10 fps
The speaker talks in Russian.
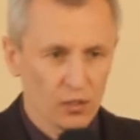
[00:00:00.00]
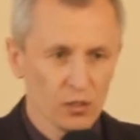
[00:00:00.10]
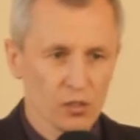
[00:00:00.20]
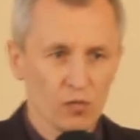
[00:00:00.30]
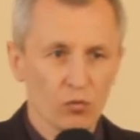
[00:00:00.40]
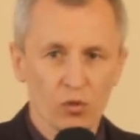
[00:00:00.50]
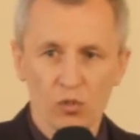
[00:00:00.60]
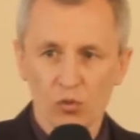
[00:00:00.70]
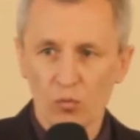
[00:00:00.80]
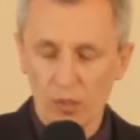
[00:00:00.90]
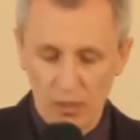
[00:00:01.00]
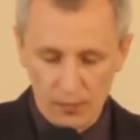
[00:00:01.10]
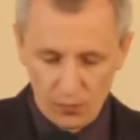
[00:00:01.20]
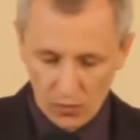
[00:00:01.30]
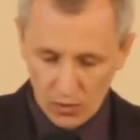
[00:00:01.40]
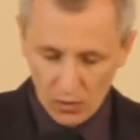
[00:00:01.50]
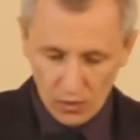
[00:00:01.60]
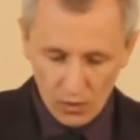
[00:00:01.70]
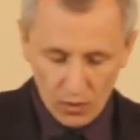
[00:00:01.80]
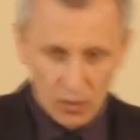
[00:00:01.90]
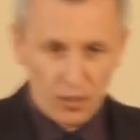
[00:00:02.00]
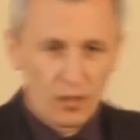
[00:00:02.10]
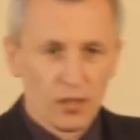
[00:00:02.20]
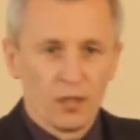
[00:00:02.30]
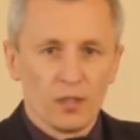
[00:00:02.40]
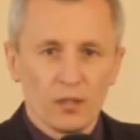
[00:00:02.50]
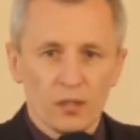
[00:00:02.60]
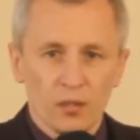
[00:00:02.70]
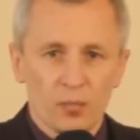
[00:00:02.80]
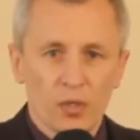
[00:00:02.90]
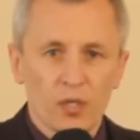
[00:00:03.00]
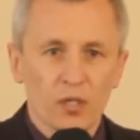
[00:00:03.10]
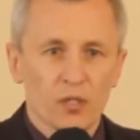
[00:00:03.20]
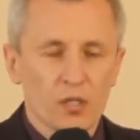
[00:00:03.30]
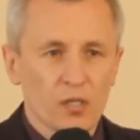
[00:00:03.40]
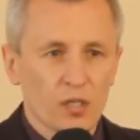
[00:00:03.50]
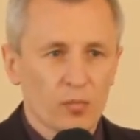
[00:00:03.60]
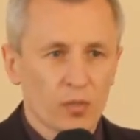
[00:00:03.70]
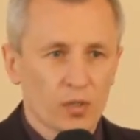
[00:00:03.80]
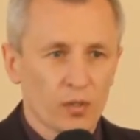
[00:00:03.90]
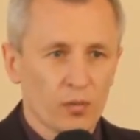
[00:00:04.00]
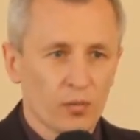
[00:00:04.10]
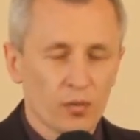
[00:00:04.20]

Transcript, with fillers: родился в городе Умани, и пять лет назад мы